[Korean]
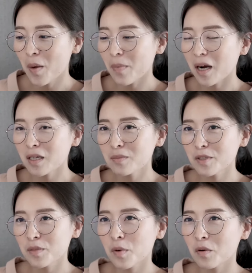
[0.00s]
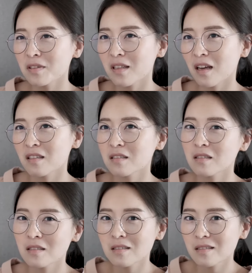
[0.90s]
마음의 병을 대하는
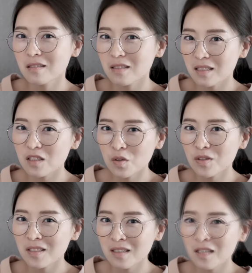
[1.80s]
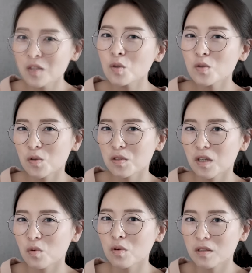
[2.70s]
그 시선이 한정적이지
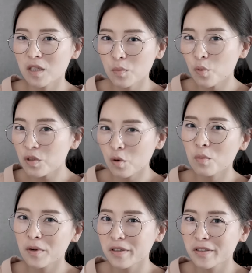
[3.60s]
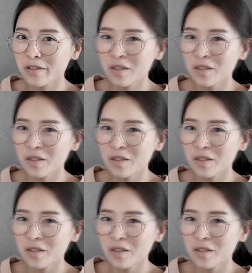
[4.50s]
않고 굉장히 폭이 넓어요.